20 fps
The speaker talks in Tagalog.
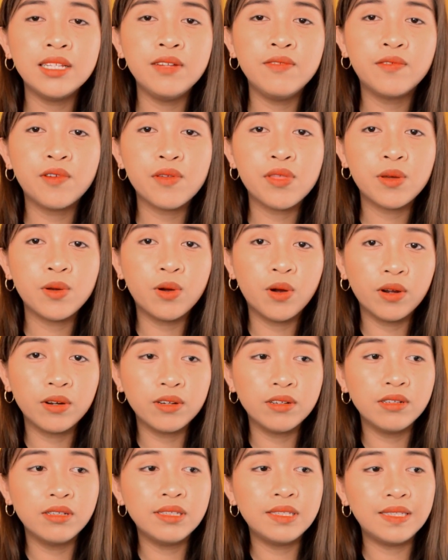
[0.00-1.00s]
natin for the
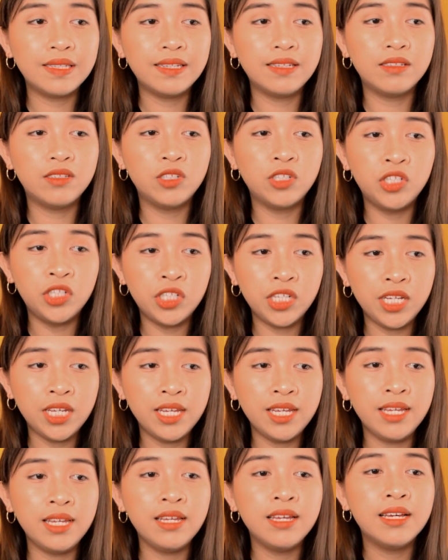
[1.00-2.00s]
chorus is
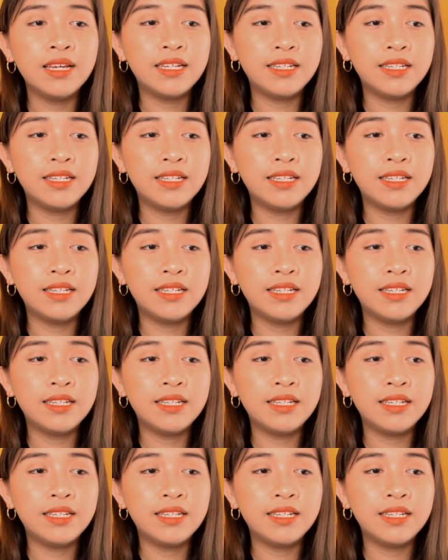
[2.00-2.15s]
G,